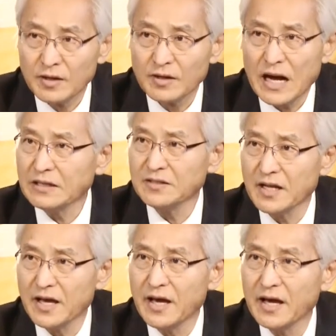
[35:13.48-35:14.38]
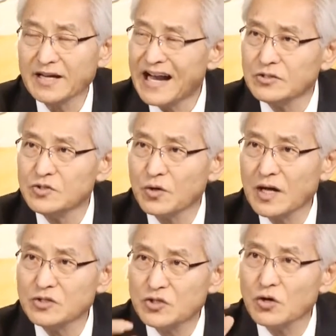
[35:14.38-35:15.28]
각 나라의
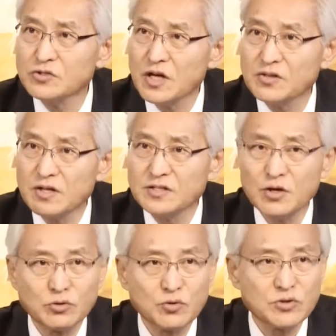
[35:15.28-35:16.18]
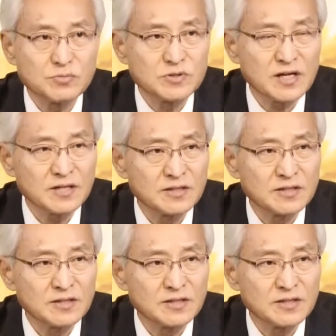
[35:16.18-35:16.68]
강력한 정책들이 세워지고 있습니다.